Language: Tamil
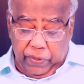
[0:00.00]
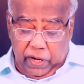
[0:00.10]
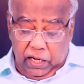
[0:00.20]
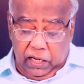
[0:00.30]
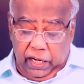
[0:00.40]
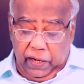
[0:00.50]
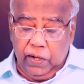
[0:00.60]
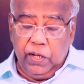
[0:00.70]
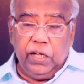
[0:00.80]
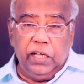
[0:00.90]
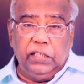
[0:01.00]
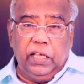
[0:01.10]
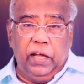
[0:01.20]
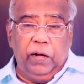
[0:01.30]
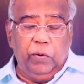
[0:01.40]
நாளிலே இந்த
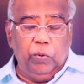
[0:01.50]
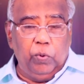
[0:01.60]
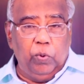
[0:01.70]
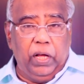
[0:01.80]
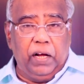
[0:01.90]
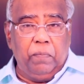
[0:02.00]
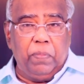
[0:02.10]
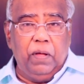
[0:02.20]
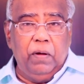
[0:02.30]
உலகம்